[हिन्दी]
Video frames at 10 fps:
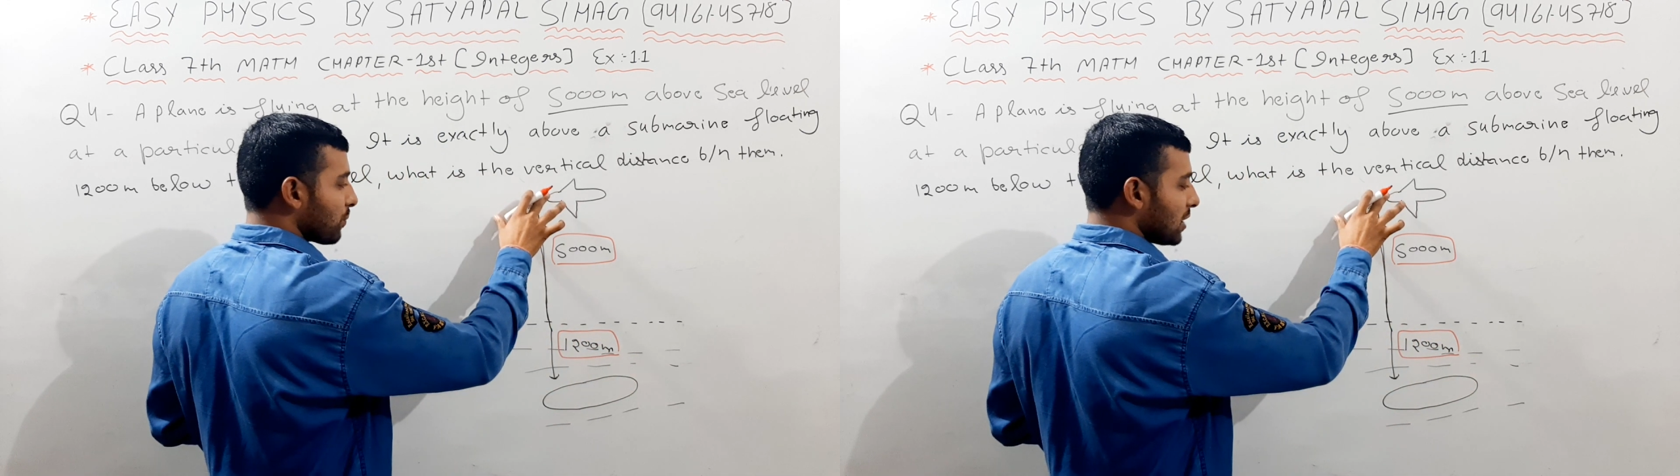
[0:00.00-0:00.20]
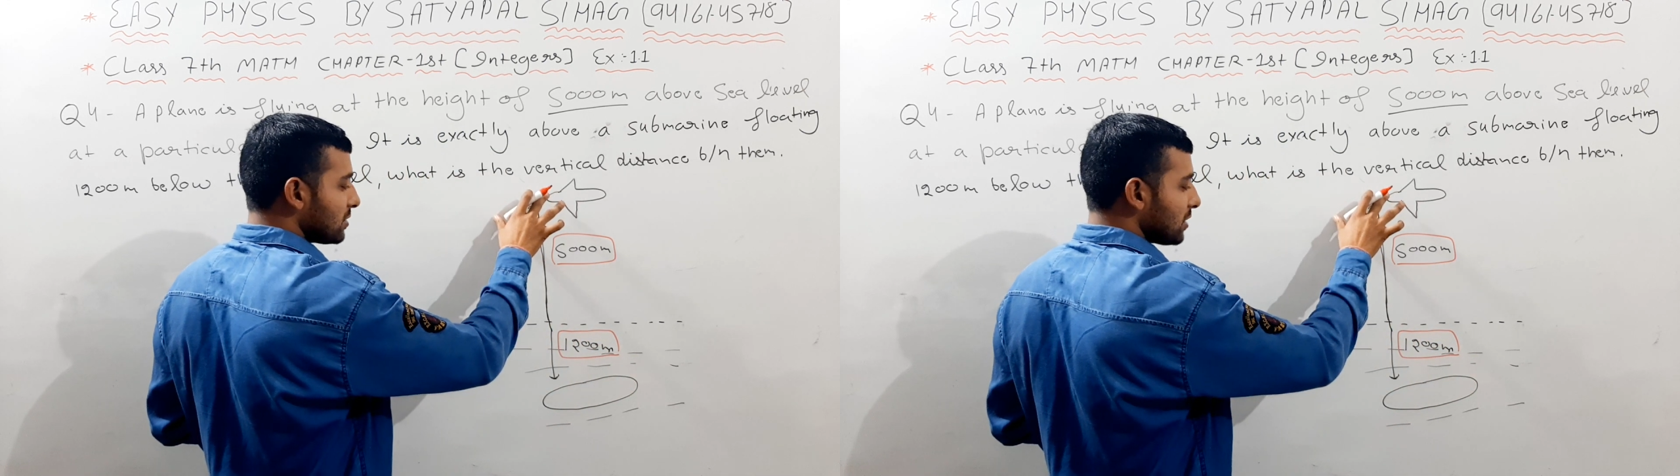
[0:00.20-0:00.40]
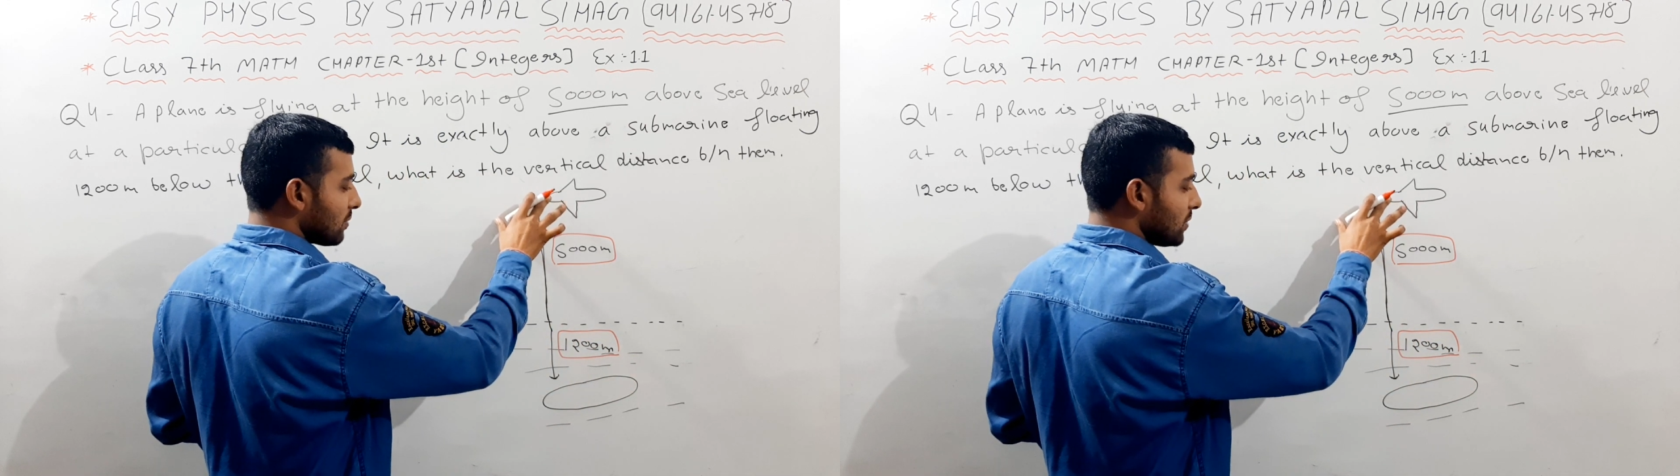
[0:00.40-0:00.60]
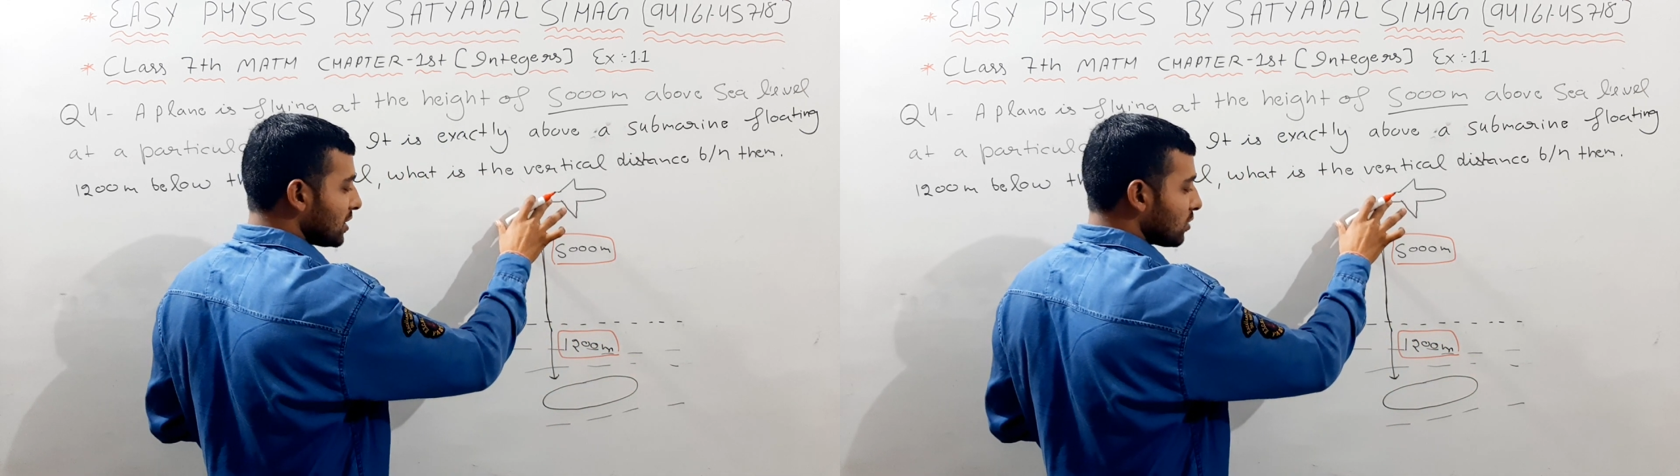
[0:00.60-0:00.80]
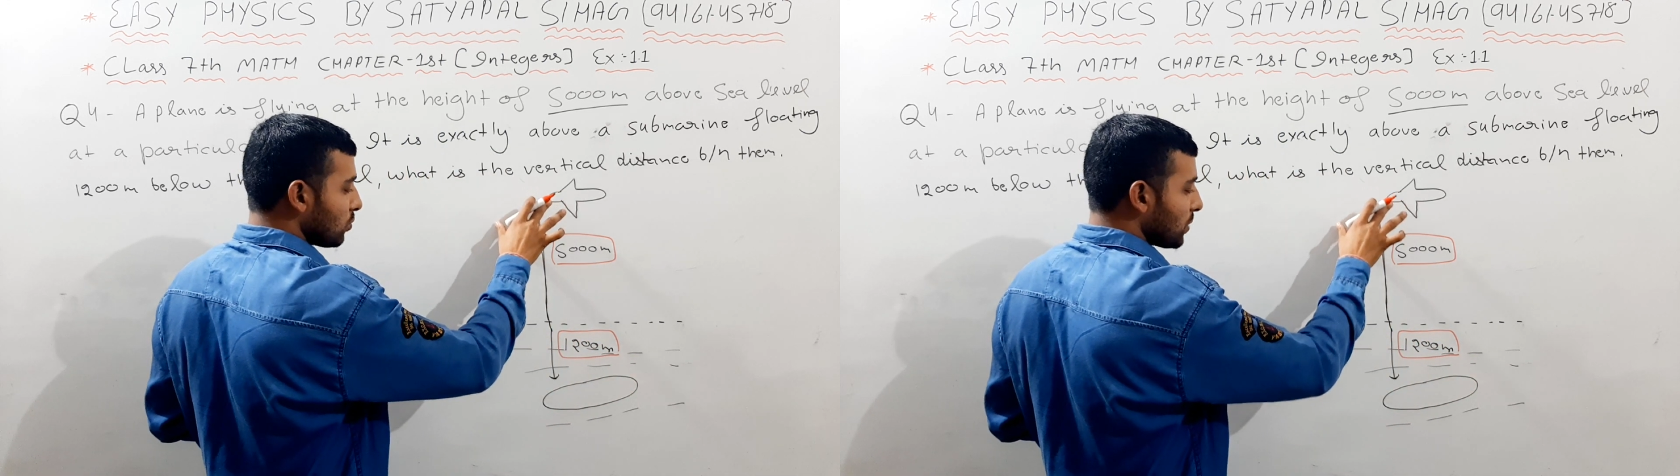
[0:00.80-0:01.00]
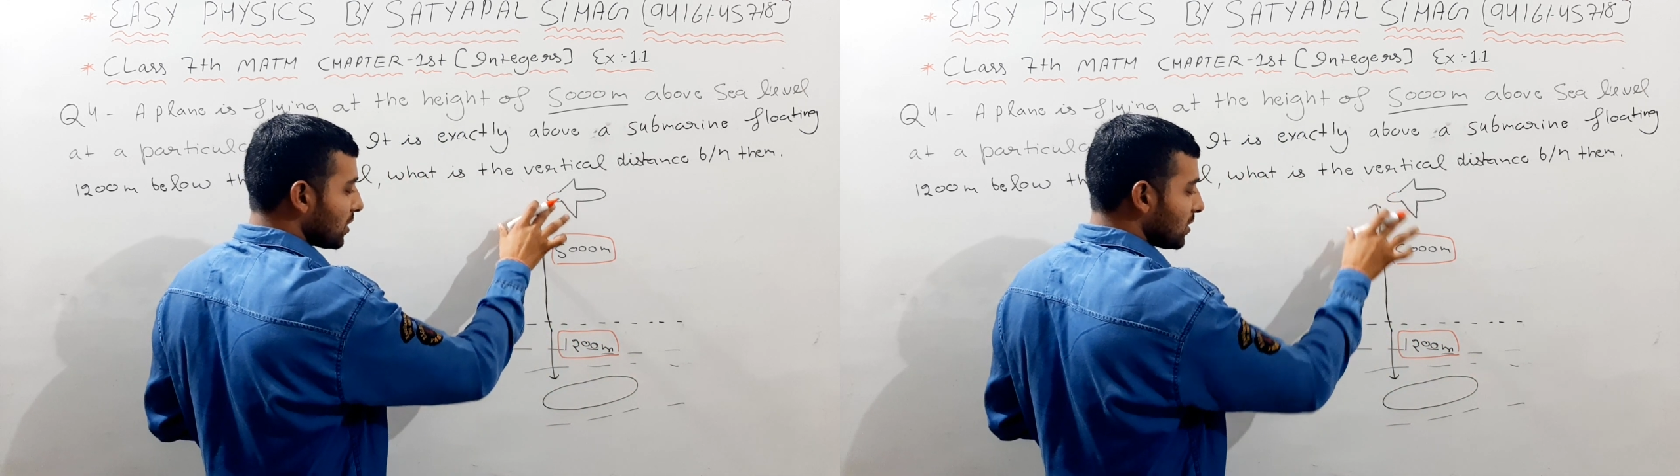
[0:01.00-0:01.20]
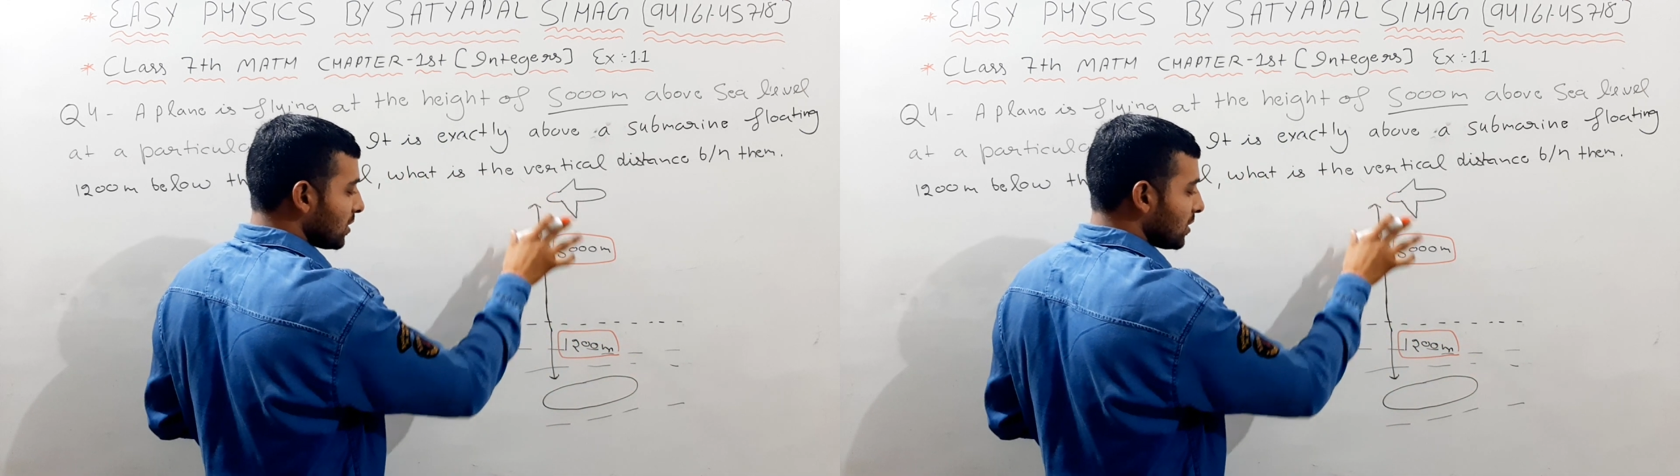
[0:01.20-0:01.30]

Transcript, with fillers: 5000 मीटर ऊपर